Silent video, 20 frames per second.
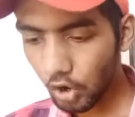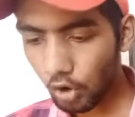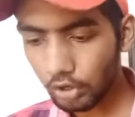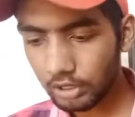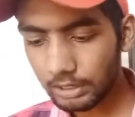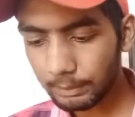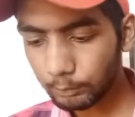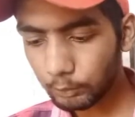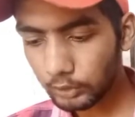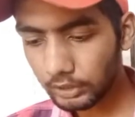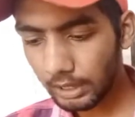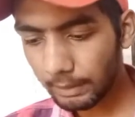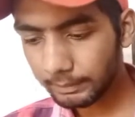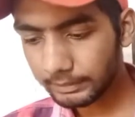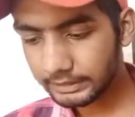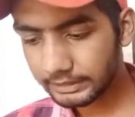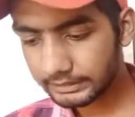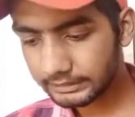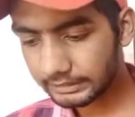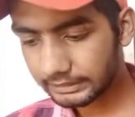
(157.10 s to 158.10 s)
और आपको यहाँ
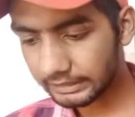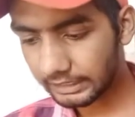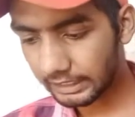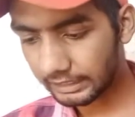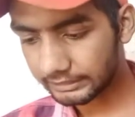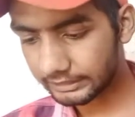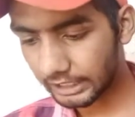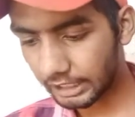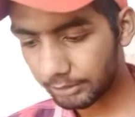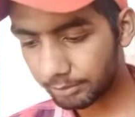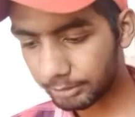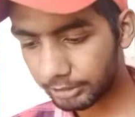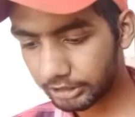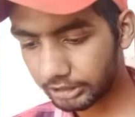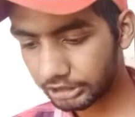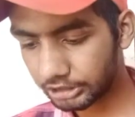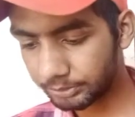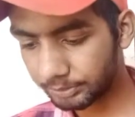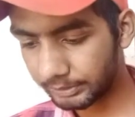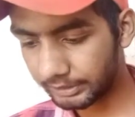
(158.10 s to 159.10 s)
पे देख सकते हैं हज़ार रुपये
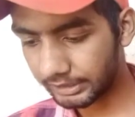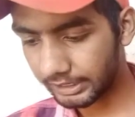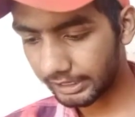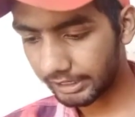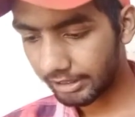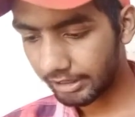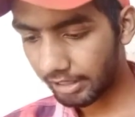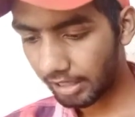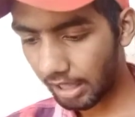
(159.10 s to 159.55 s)
तक स्पिन है